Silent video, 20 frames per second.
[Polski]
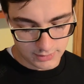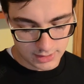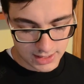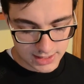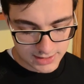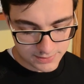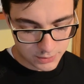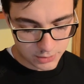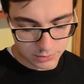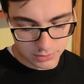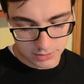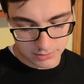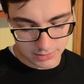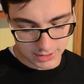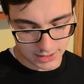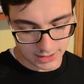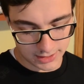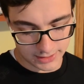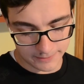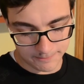A spróbujmy
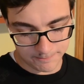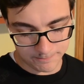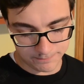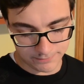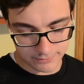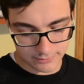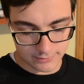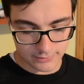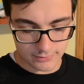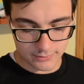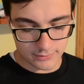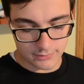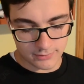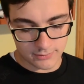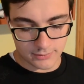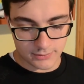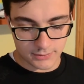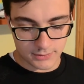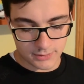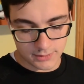tak.
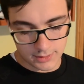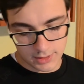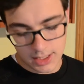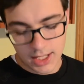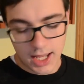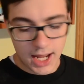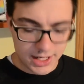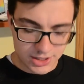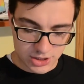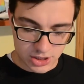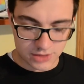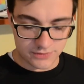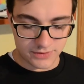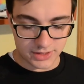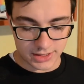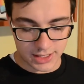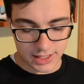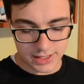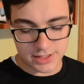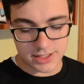Hej, cześć,
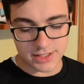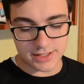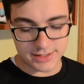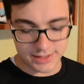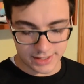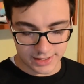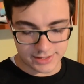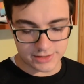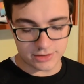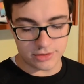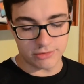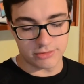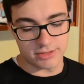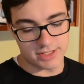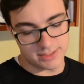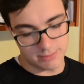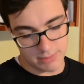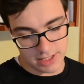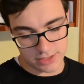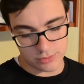witajcie, z tej strony
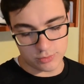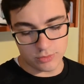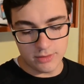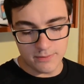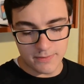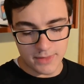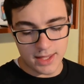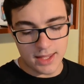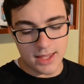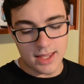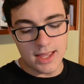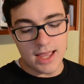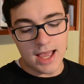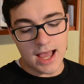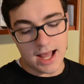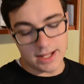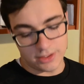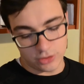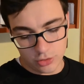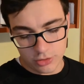z Masło,
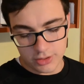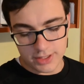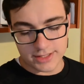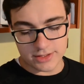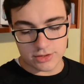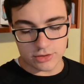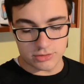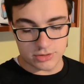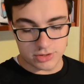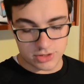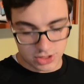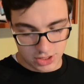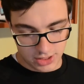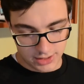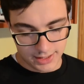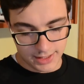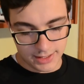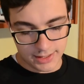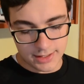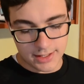a to jest
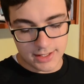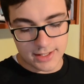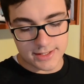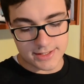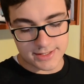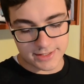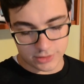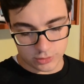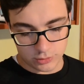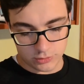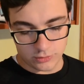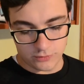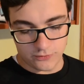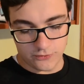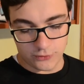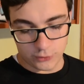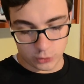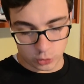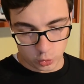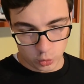odcinek,
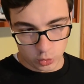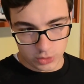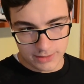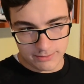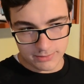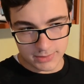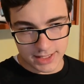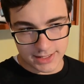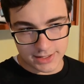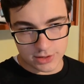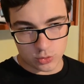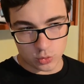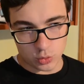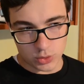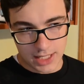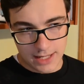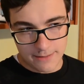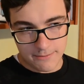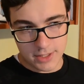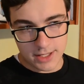w którym
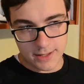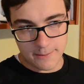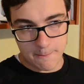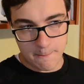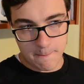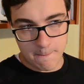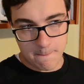testujemy